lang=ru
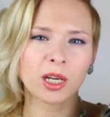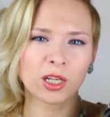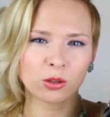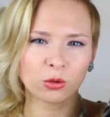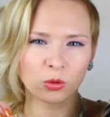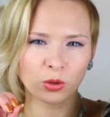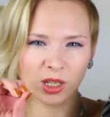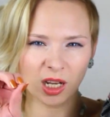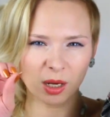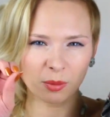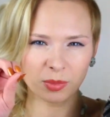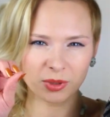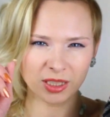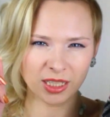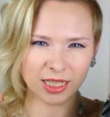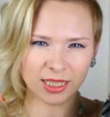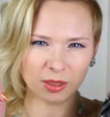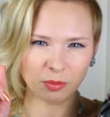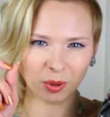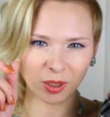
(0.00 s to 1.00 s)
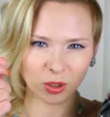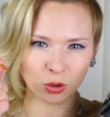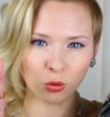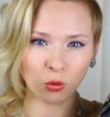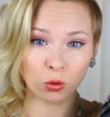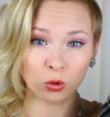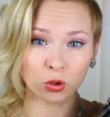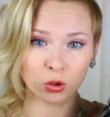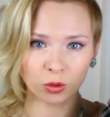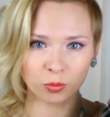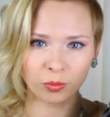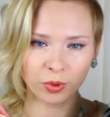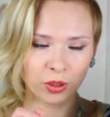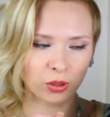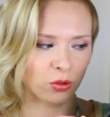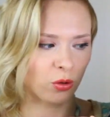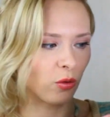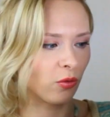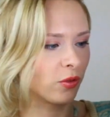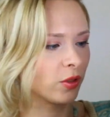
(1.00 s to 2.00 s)
которые как бы, знаете, под кожу
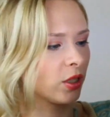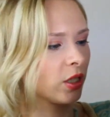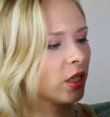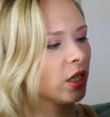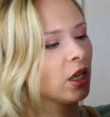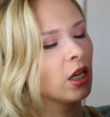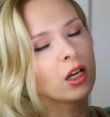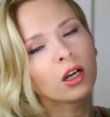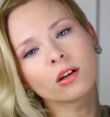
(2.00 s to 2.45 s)
отполированы.